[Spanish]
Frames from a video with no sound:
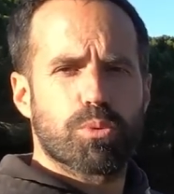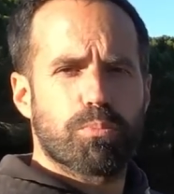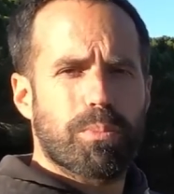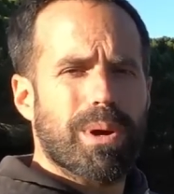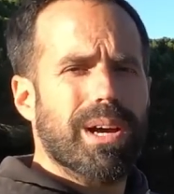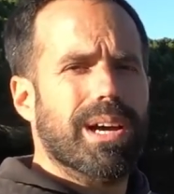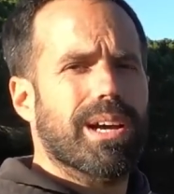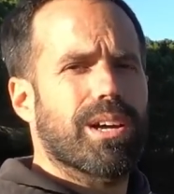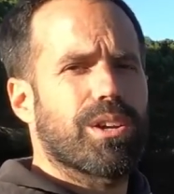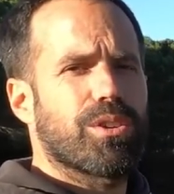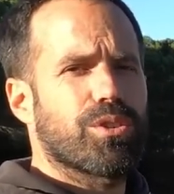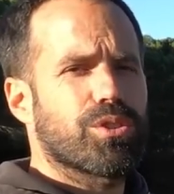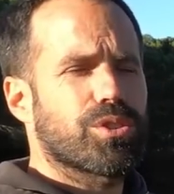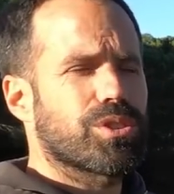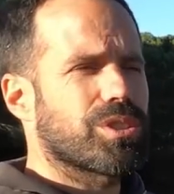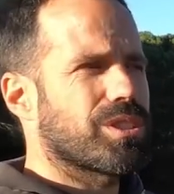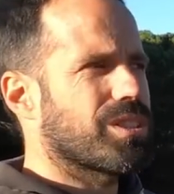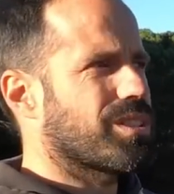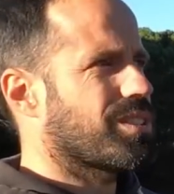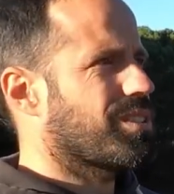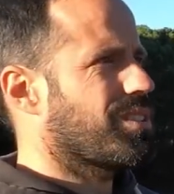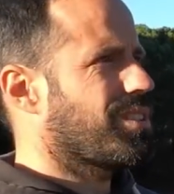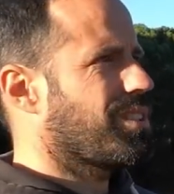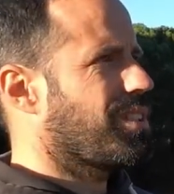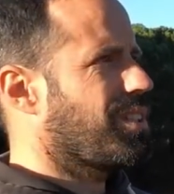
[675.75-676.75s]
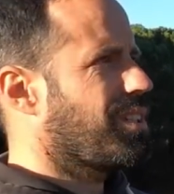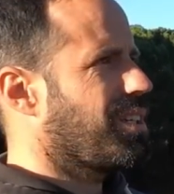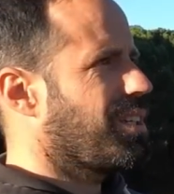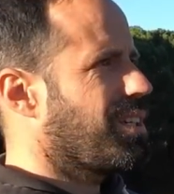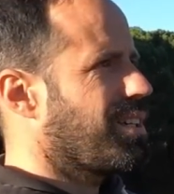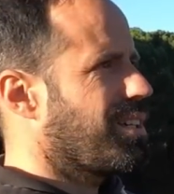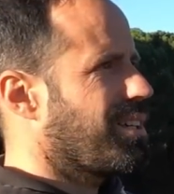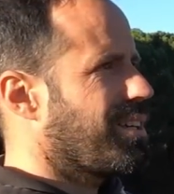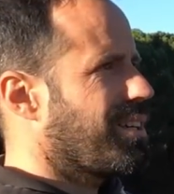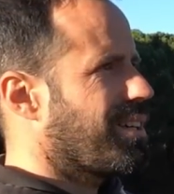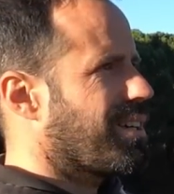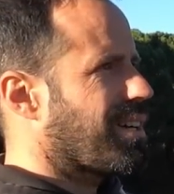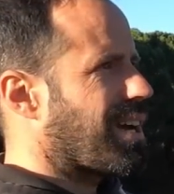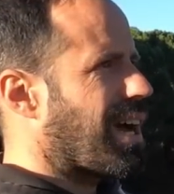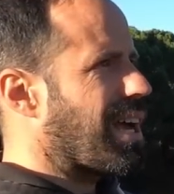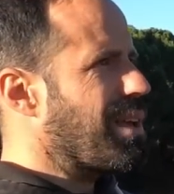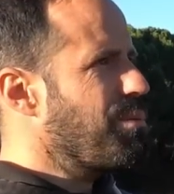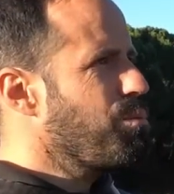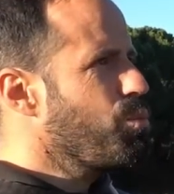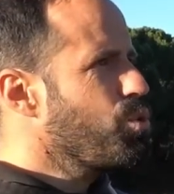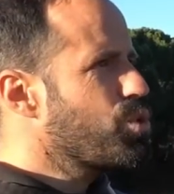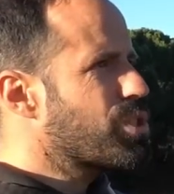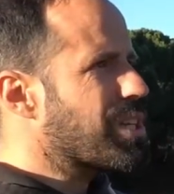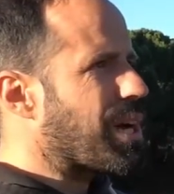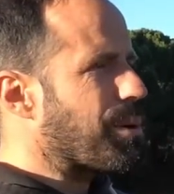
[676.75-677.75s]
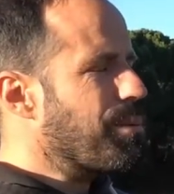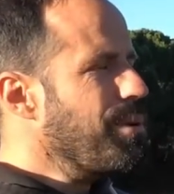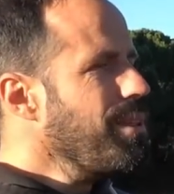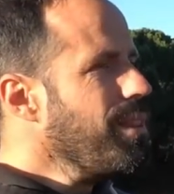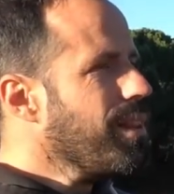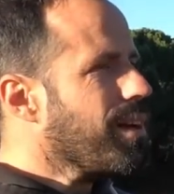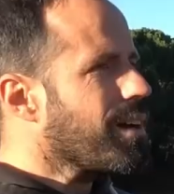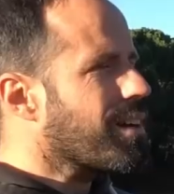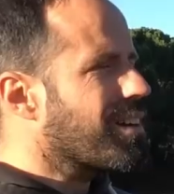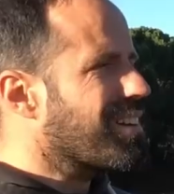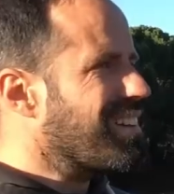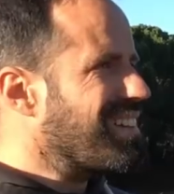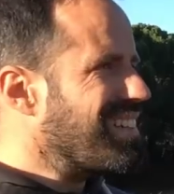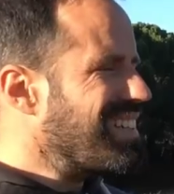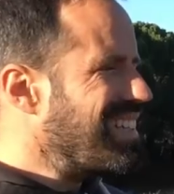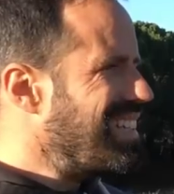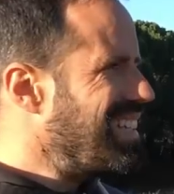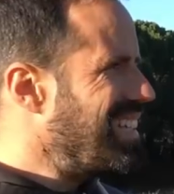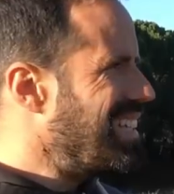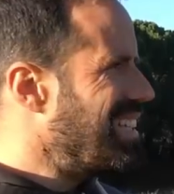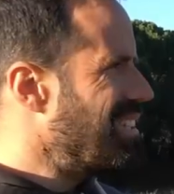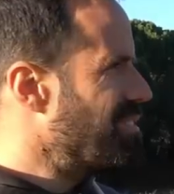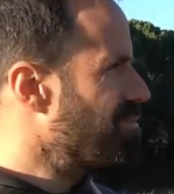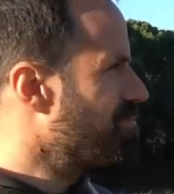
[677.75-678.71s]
pájaros, hay mucha vida. Y